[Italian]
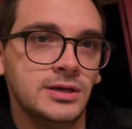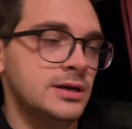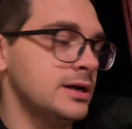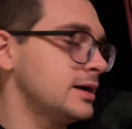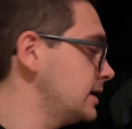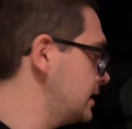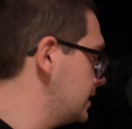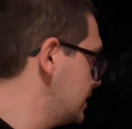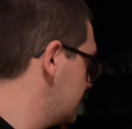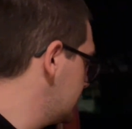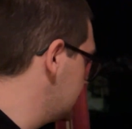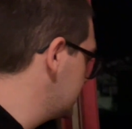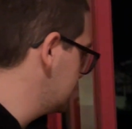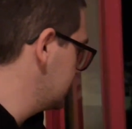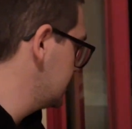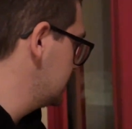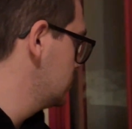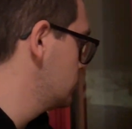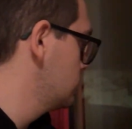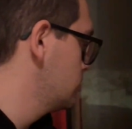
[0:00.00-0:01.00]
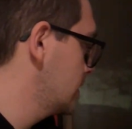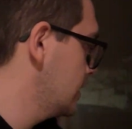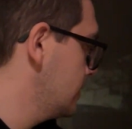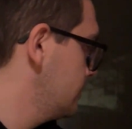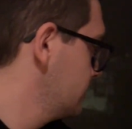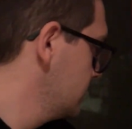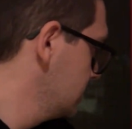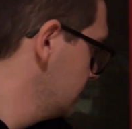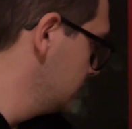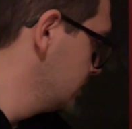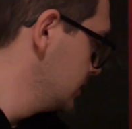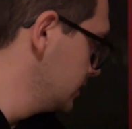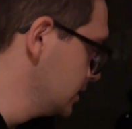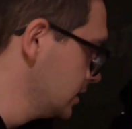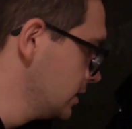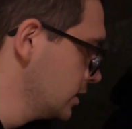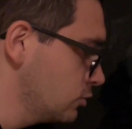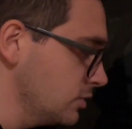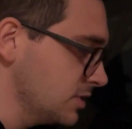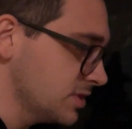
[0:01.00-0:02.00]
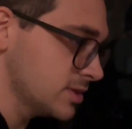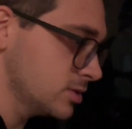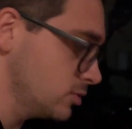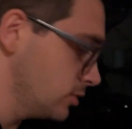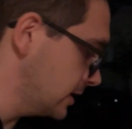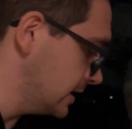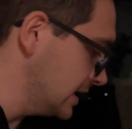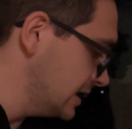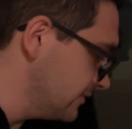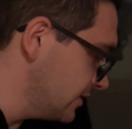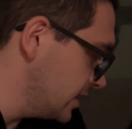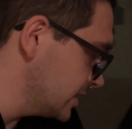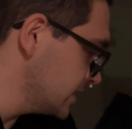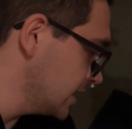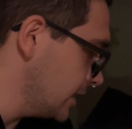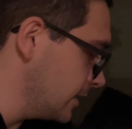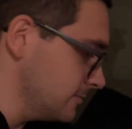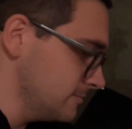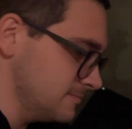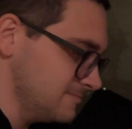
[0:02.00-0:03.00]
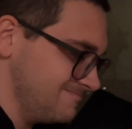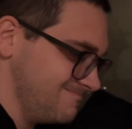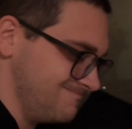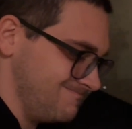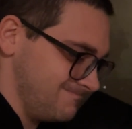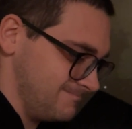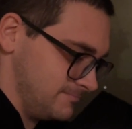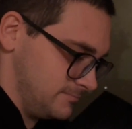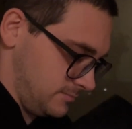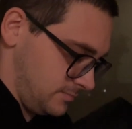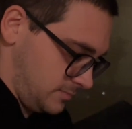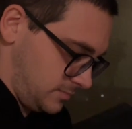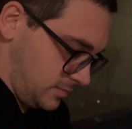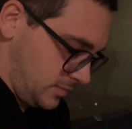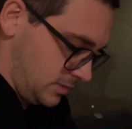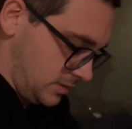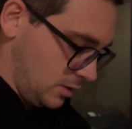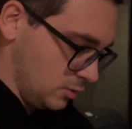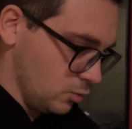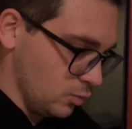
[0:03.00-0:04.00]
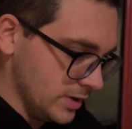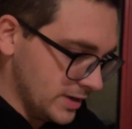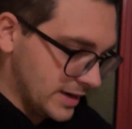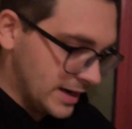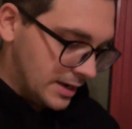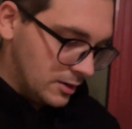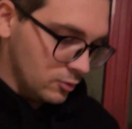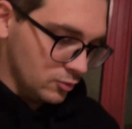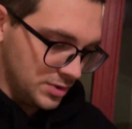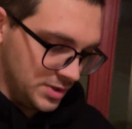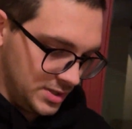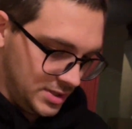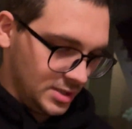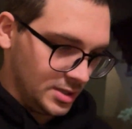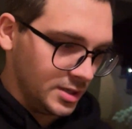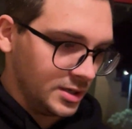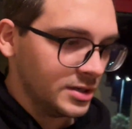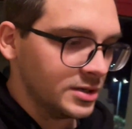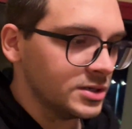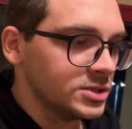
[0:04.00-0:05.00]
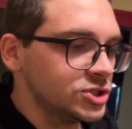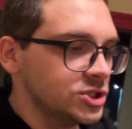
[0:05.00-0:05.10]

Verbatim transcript: Allora, questo arriva da Warehouse.